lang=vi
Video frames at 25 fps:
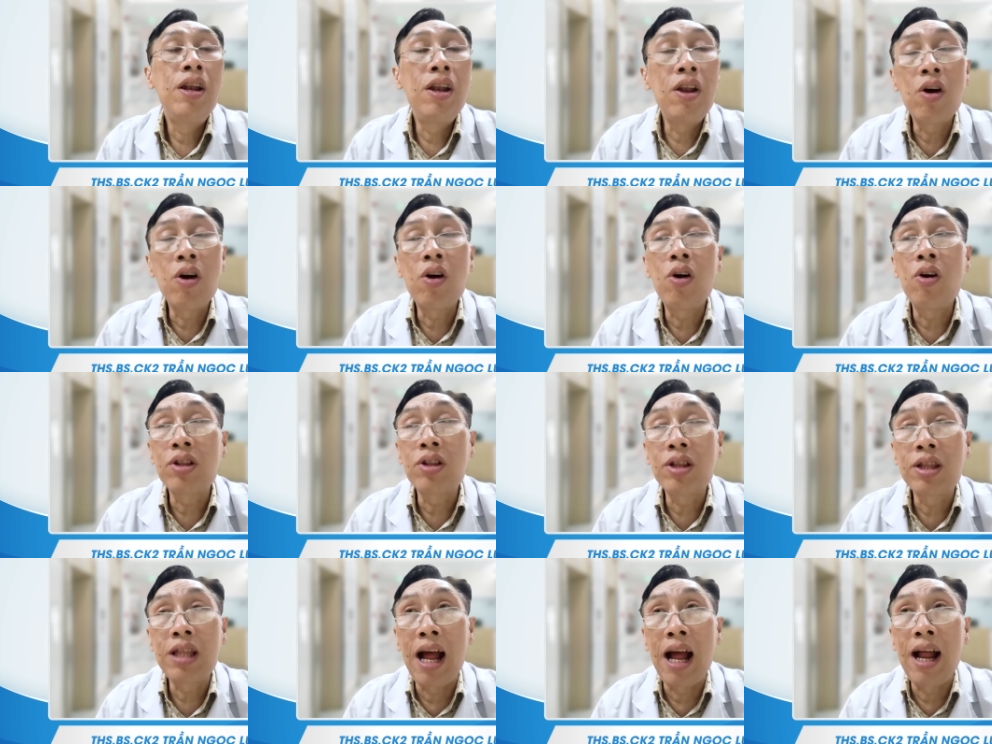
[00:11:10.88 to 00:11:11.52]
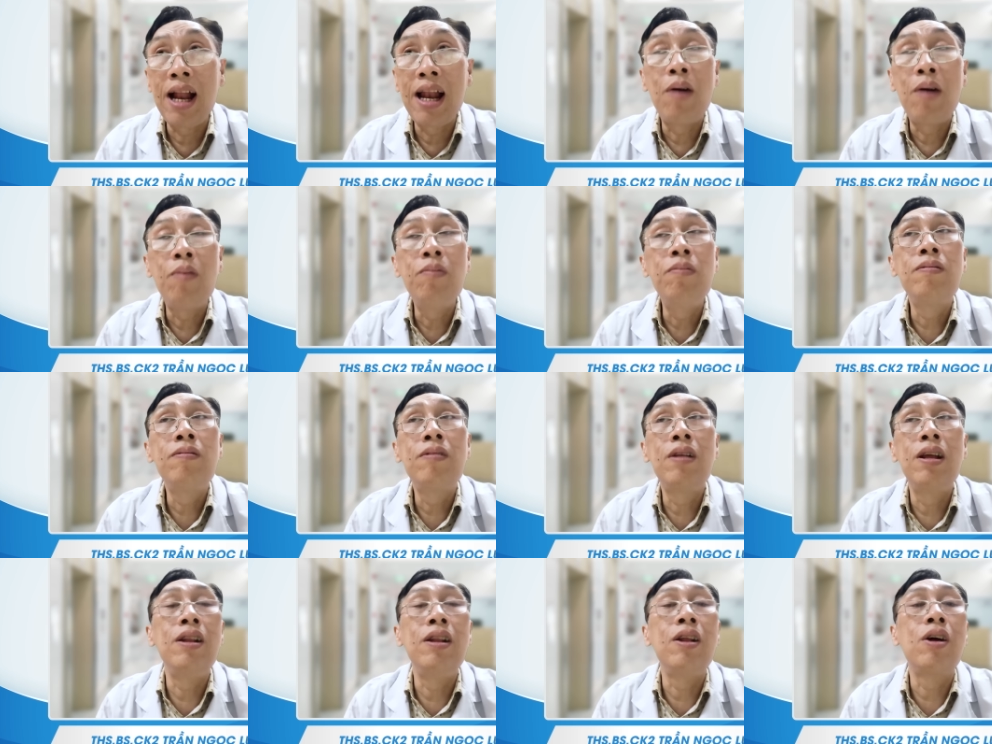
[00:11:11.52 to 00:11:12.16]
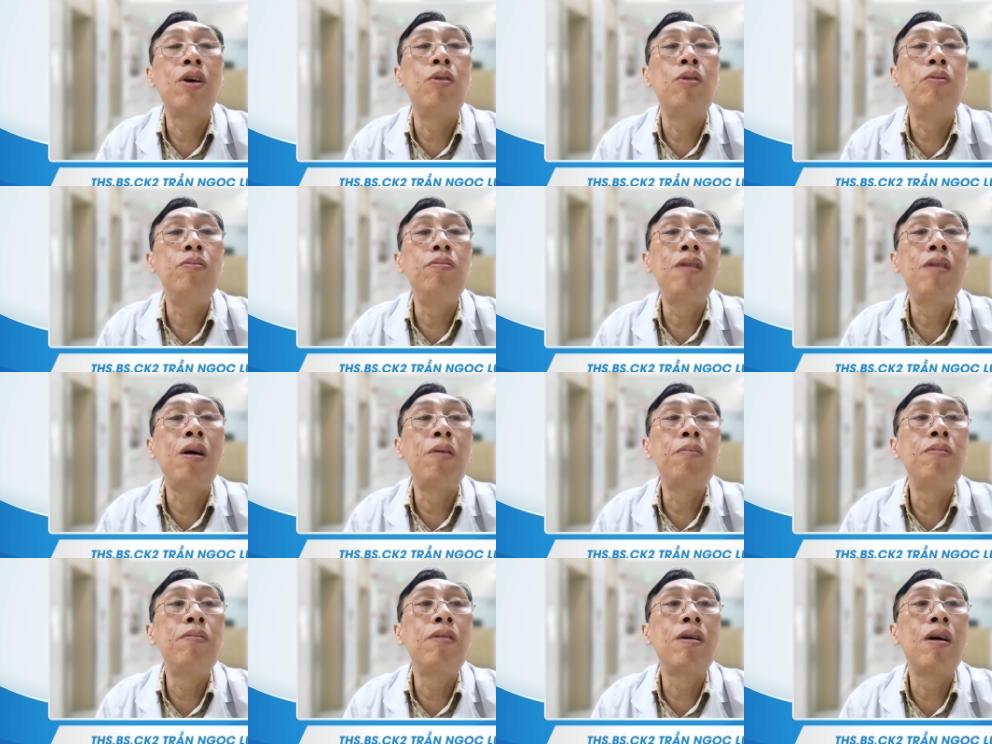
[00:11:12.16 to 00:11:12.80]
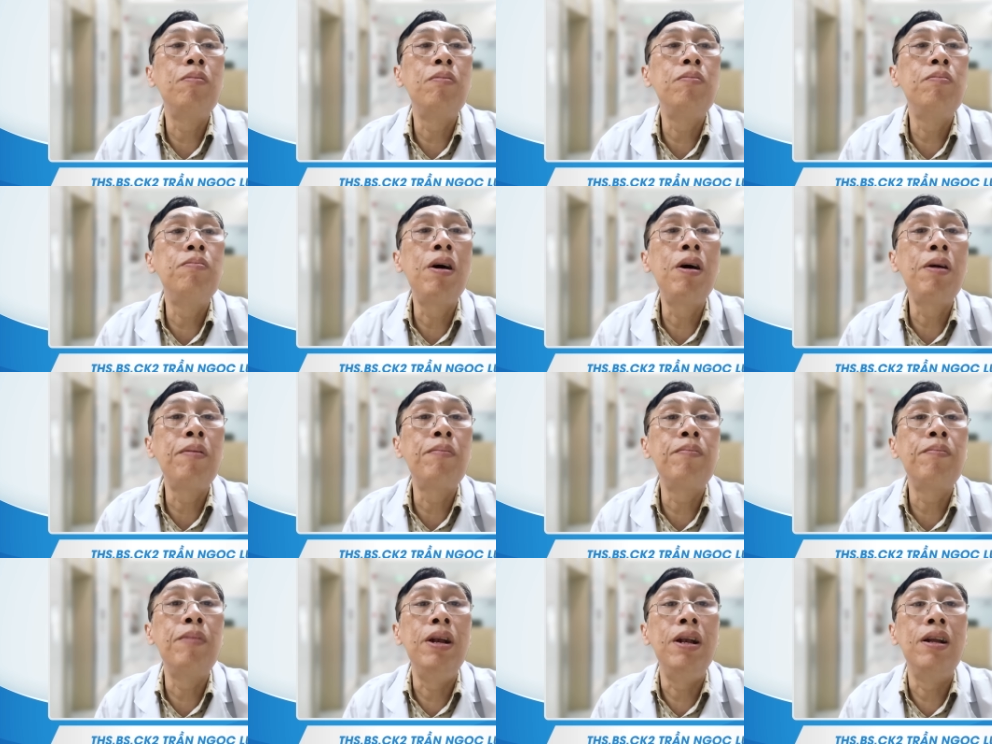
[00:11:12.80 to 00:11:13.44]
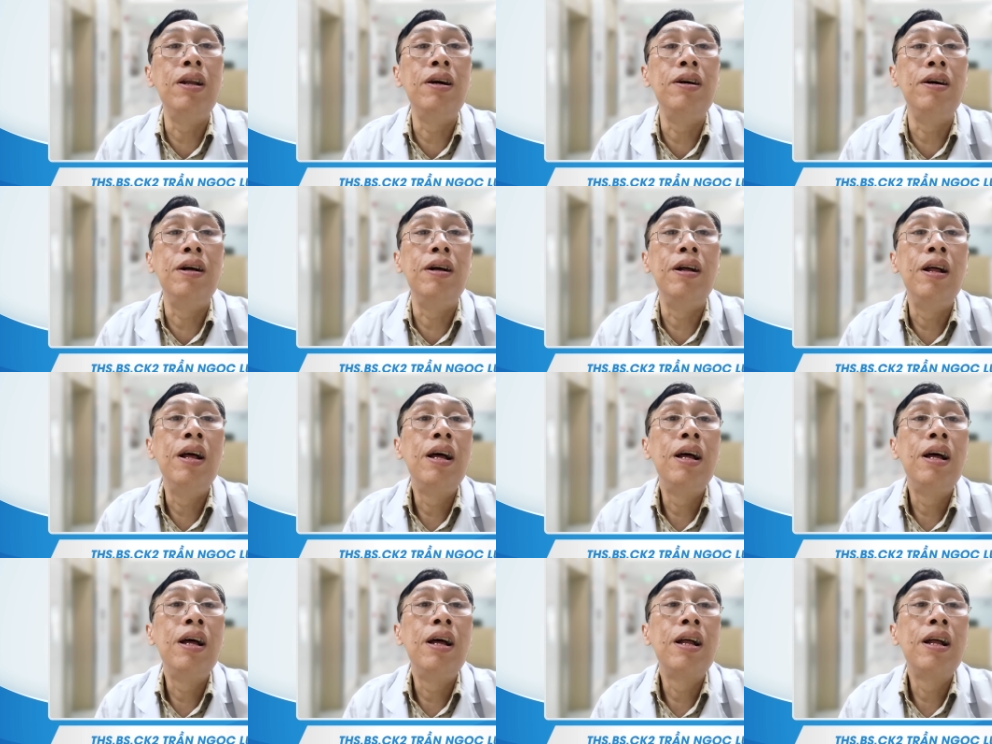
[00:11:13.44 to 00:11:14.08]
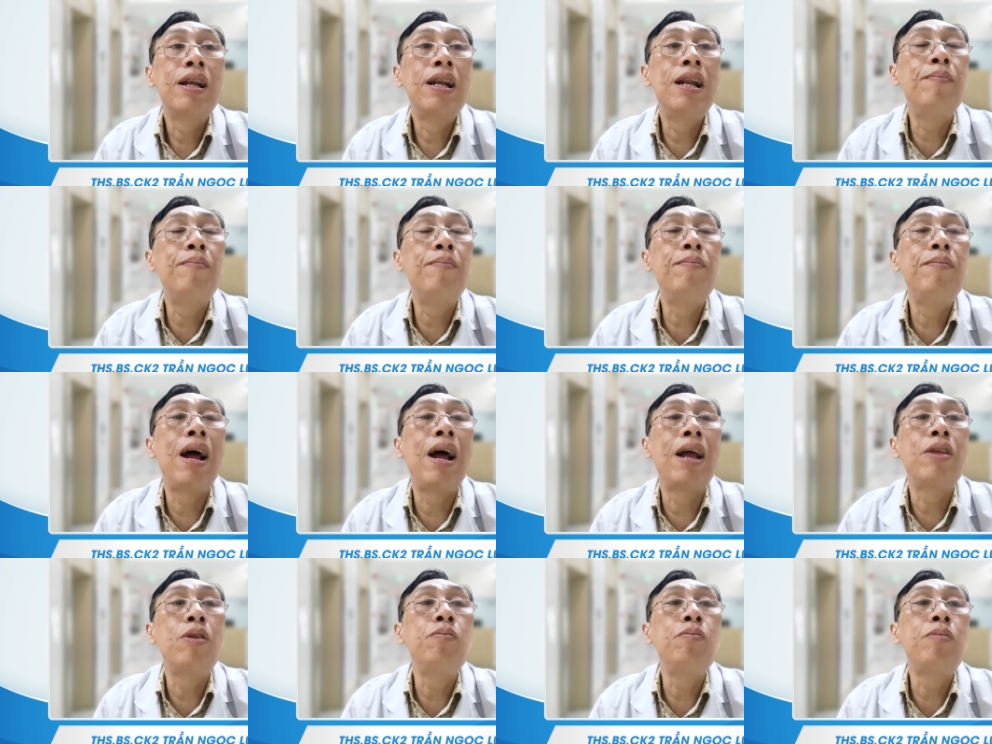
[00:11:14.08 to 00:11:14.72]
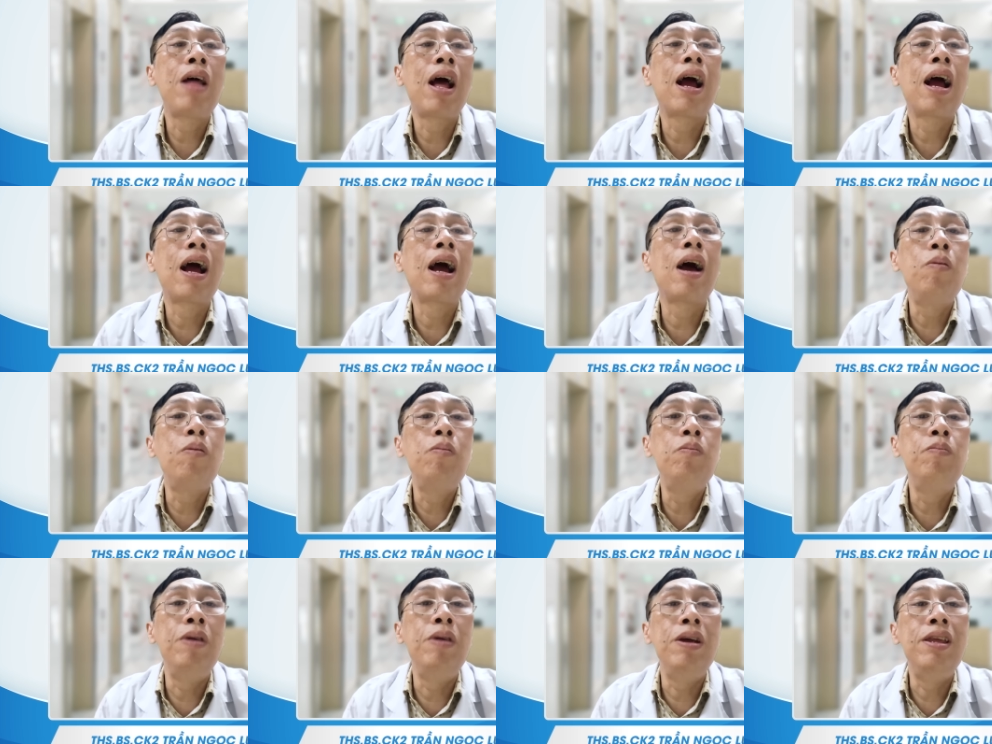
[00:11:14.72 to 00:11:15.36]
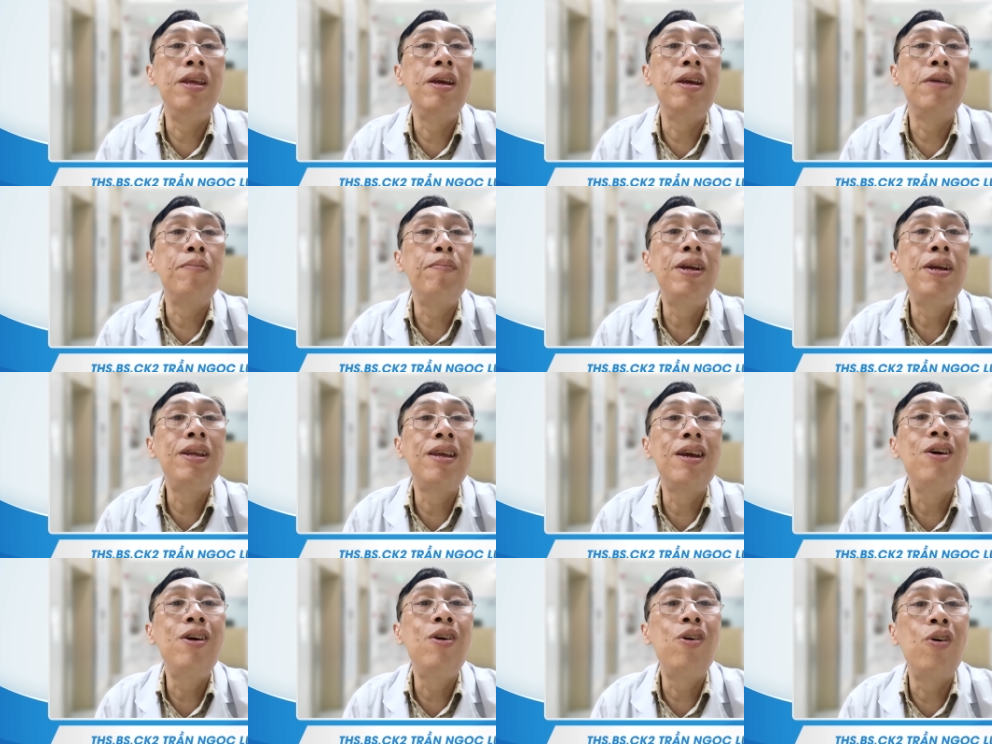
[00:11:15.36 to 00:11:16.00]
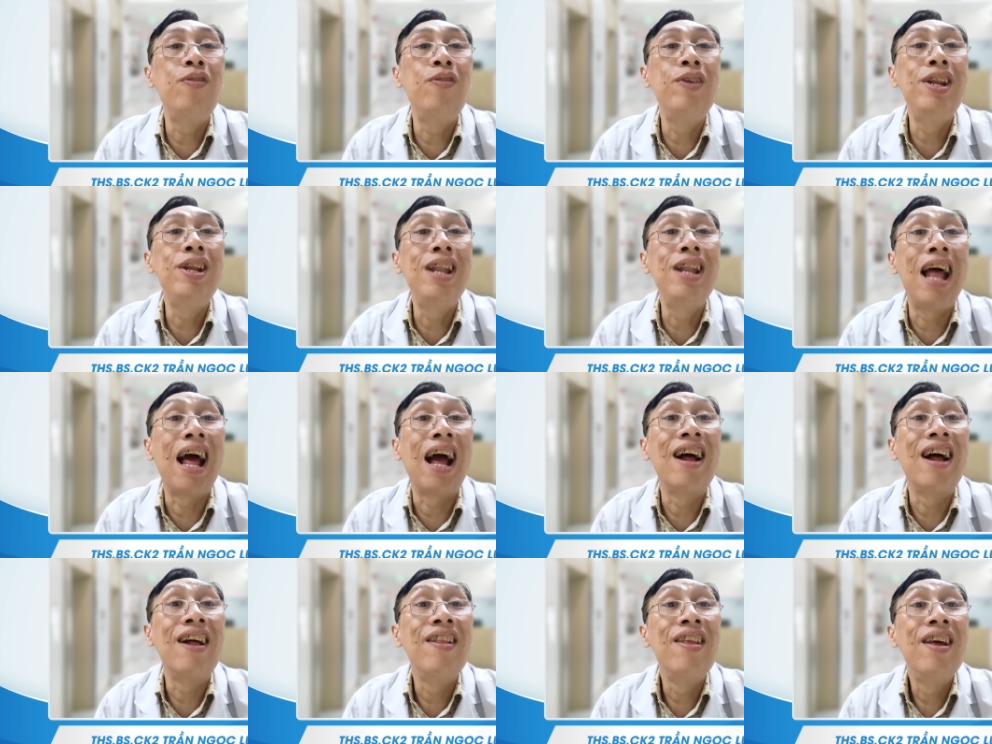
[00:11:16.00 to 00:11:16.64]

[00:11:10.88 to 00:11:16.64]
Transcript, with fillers: nó có tăng đông thì nó cũng đông không bất bình thường đâm ra chúng ta không bị những biến chứng covid nặng